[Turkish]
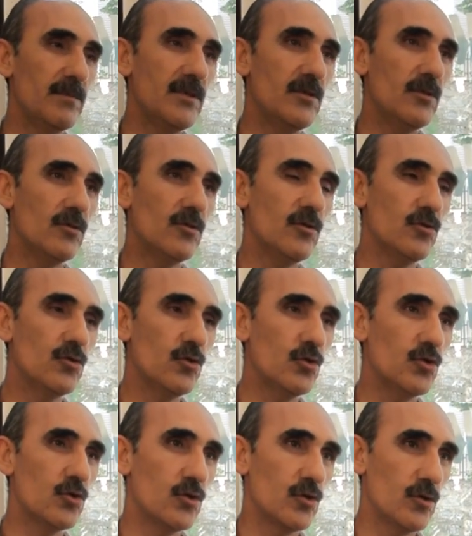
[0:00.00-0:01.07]

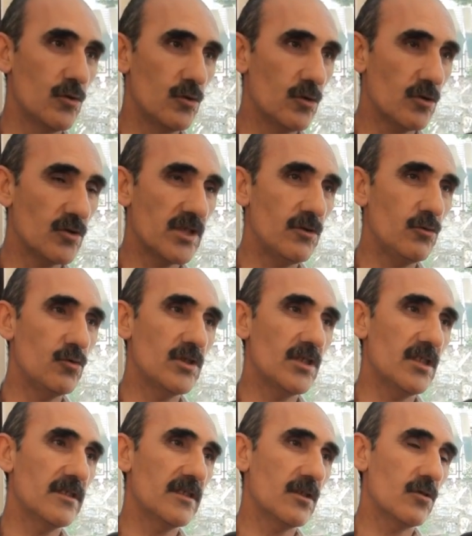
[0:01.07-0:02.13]
1993
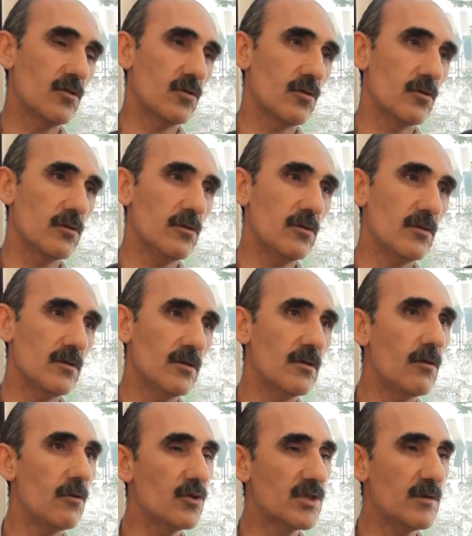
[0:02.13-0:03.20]
yılında kurulduk.
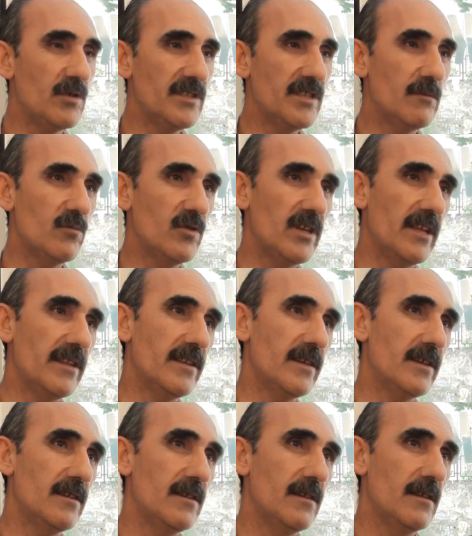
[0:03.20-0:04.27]
O zamandan bu yana
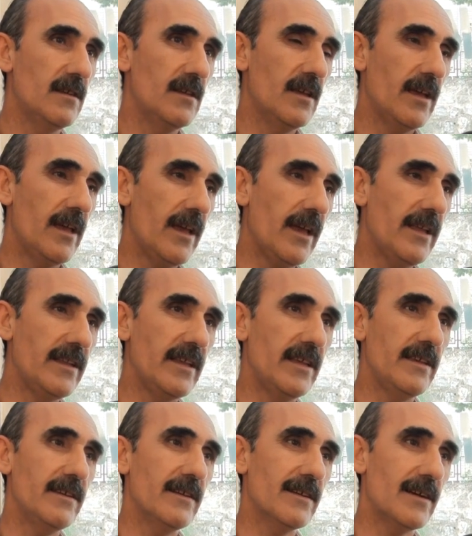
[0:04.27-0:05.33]
en
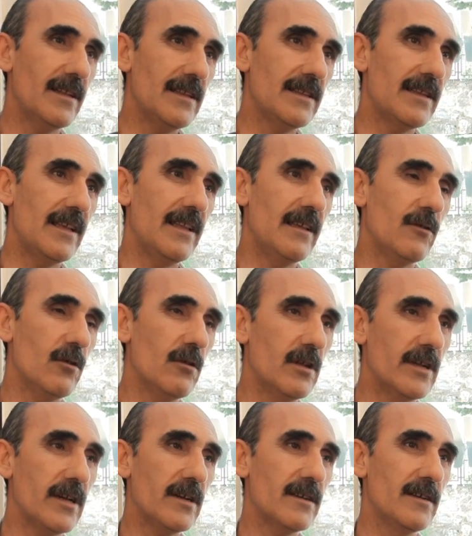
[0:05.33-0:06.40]
iyi, kaliteli
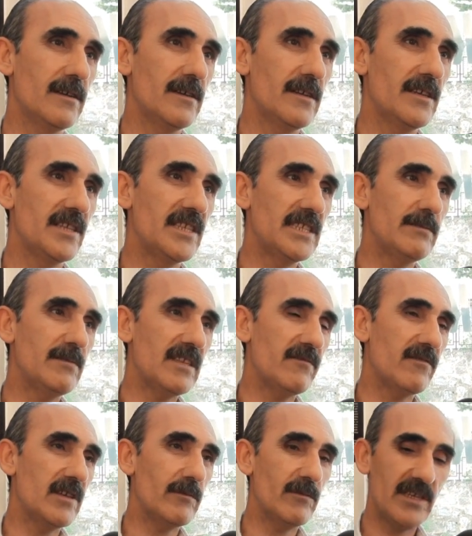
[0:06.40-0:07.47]
olarak hizmet
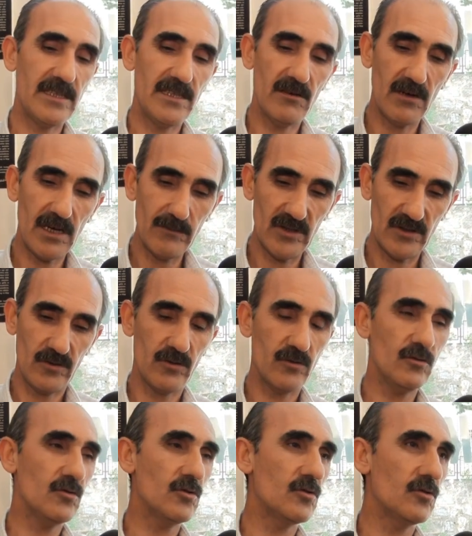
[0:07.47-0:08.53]
vermeye devam
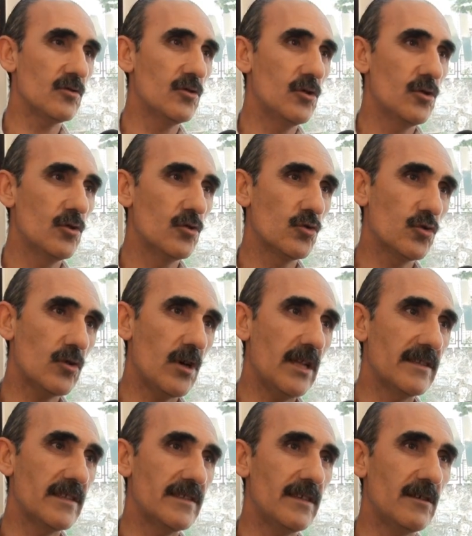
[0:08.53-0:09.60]
ediyoruz. Şu
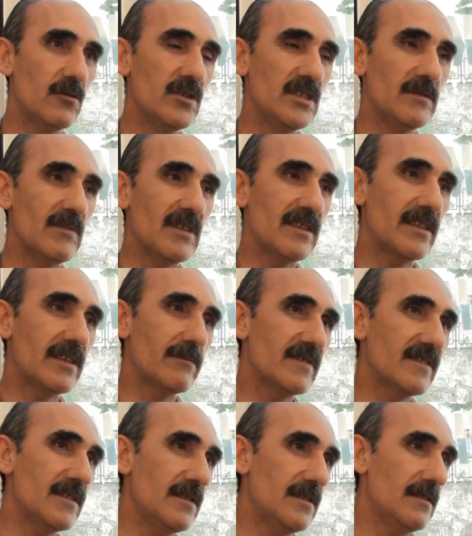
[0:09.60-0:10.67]
anda da o
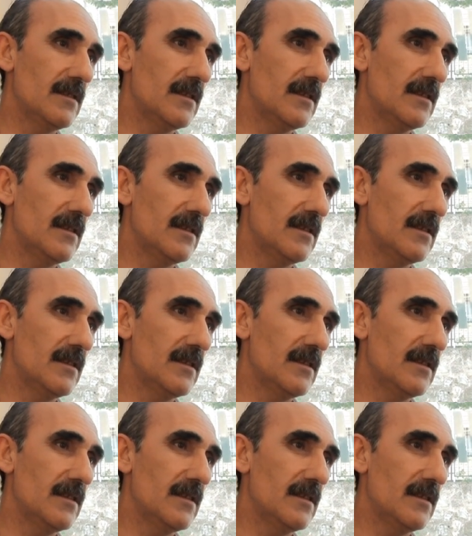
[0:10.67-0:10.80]
hizmetlerimizin